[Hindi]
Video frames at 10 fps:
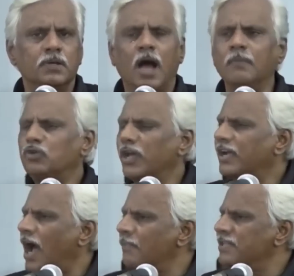हम तो
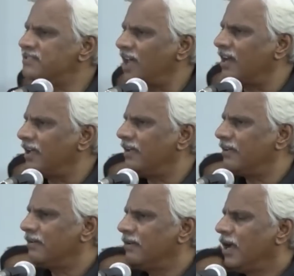एक आम इंसान
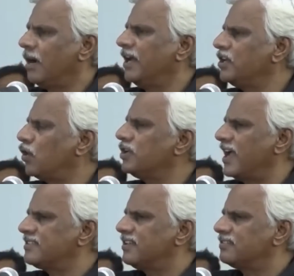हैं हमारी कोई
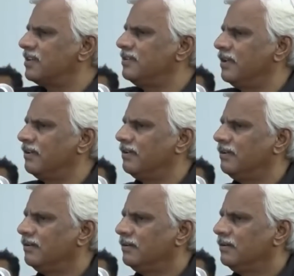हैसियत नहीं
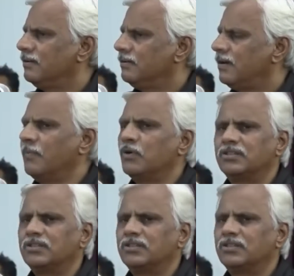है हमको